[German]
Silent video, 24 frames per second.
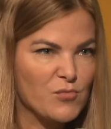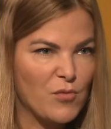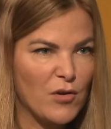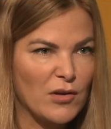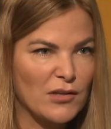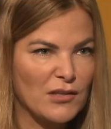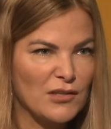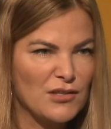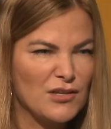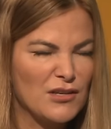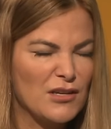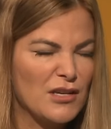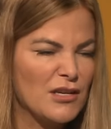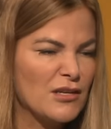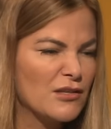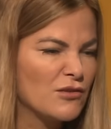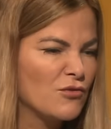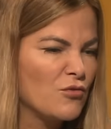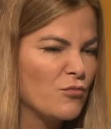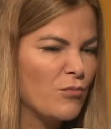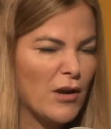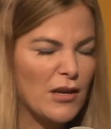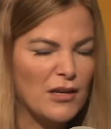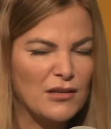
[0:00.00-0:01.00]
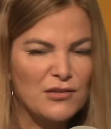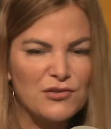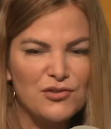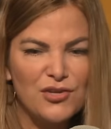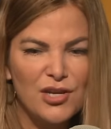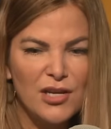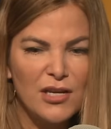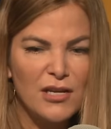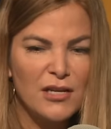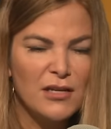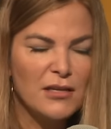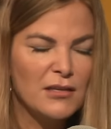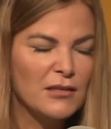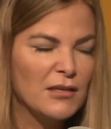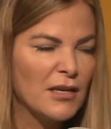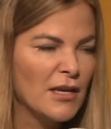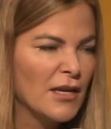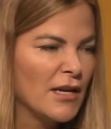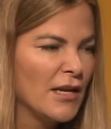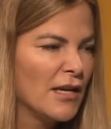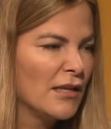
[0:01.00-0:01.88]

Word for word: Sportliche, die ist super gechillt,